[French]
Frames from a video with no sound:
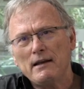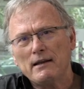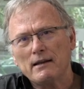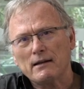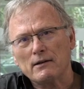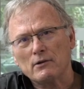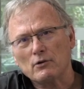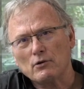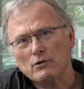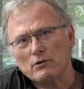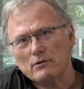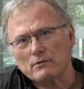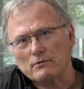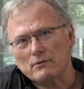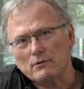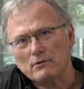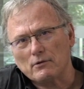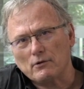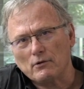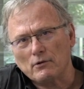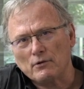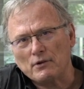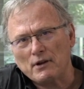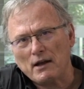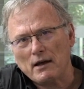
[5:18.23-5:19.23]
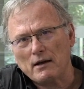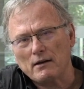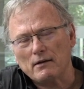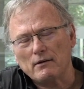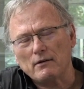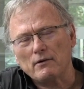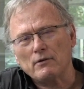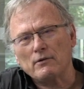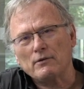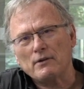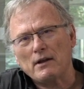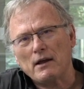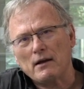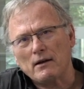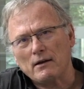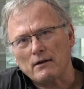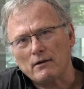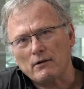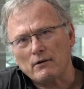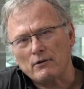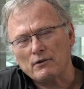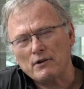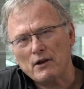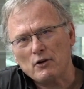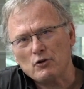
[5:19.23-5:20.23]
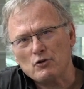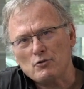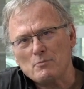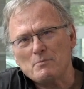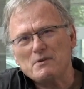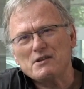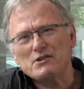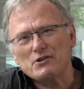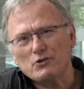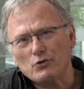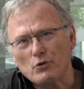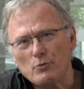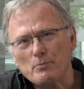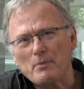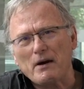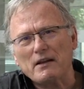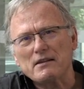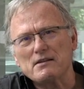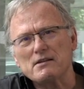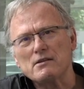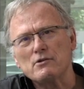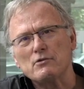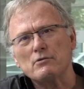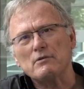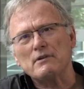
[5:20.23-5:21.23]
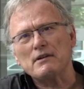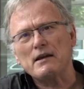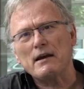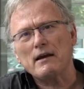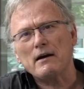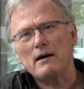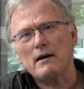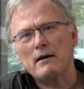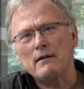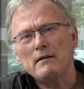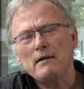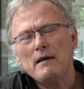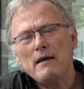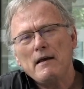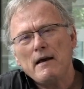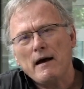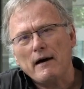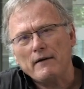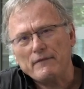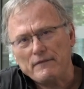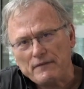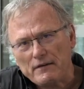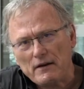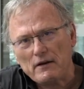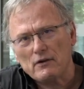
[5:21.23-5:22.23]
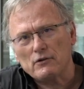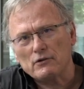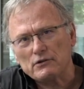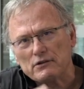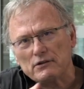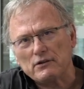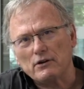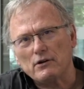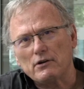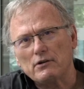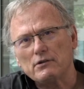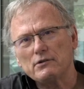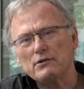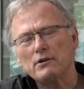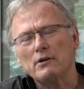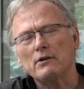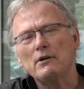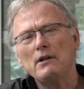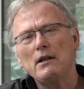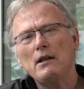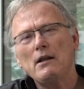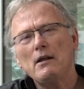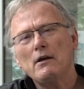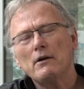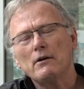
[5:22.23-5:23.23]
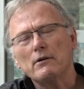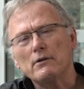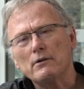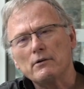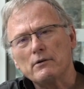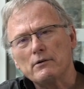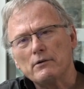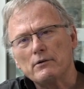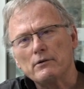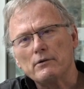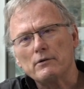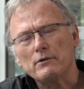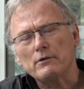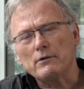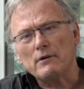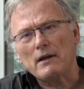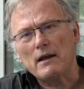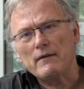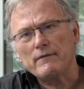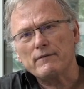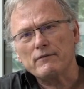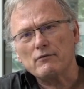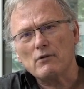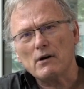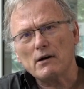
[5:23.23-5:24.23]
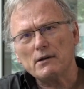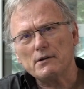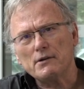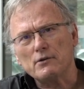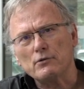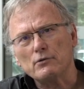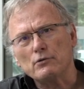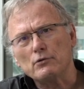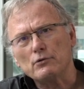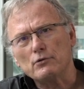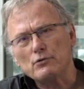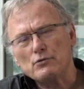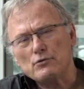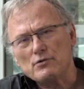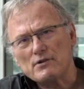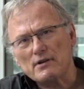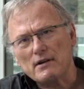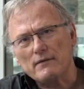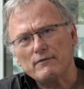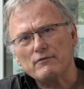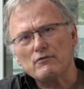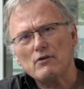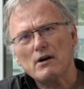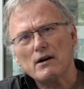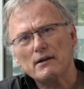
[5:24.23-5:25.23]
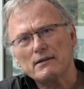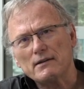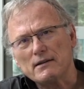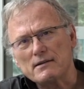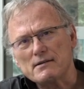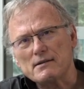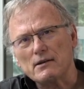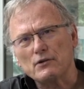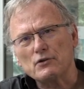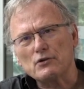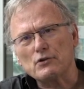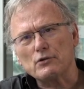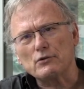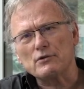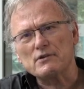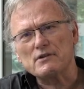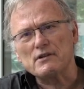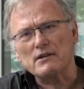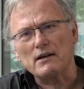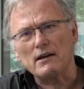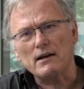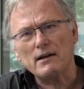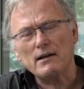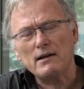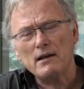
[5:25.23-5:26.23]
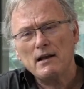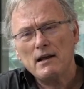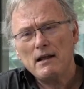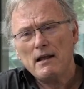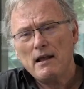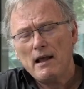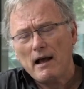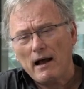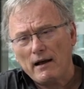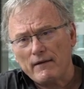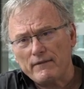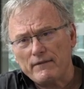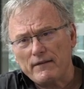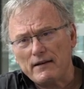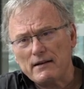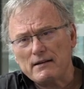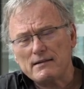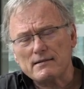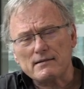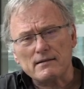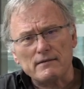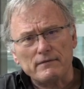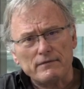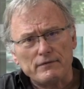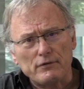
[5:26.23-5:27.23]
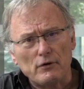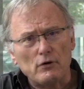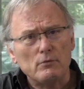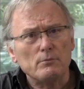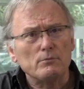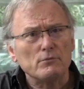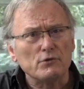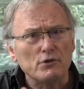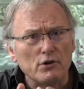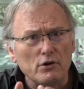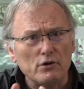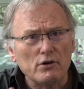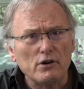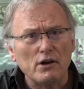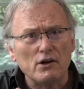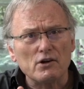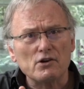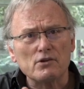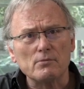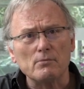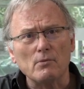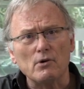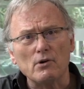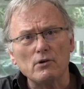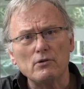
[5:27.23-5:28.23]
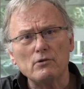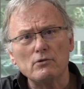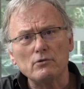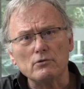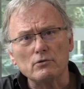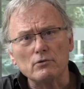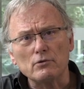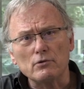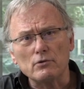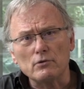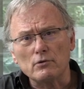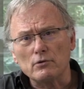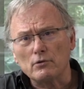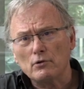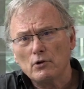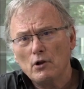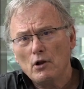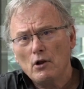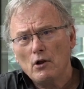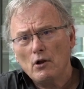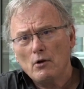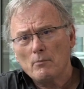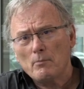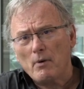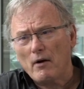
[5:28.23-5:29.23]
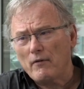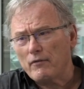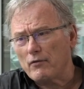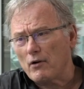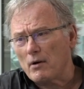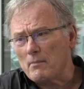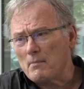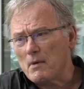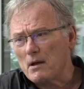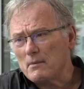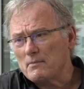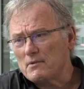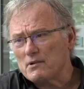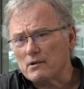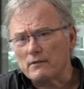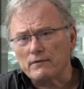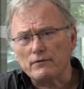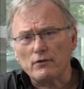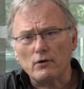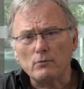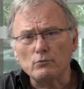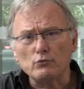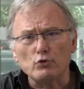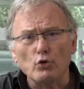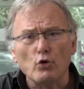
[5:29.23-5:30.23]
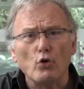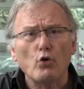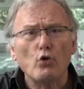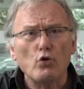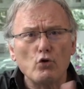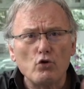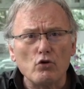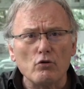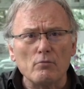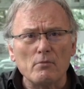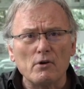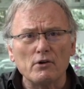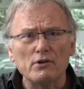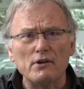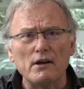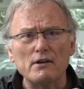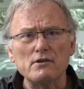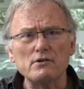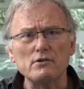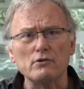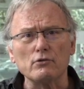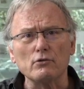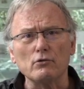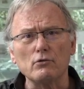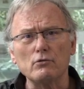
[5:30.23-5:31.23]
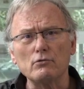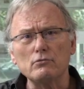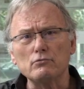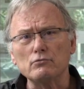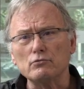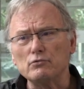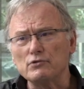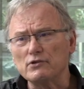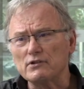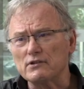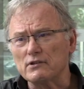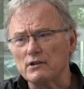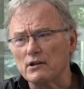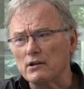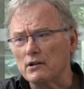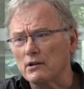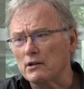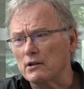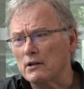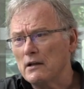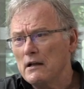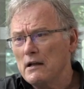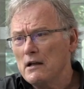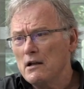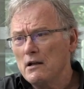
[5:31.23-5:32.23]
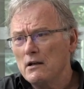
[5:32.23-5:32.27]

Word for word: Et donc, on a, on, a, on a, une mission particulière à, faire entendre euh, la voix du savoir des sciences sociales avec ses formes d'engagement, euh, parfois même ces formes de recommandations ou ces,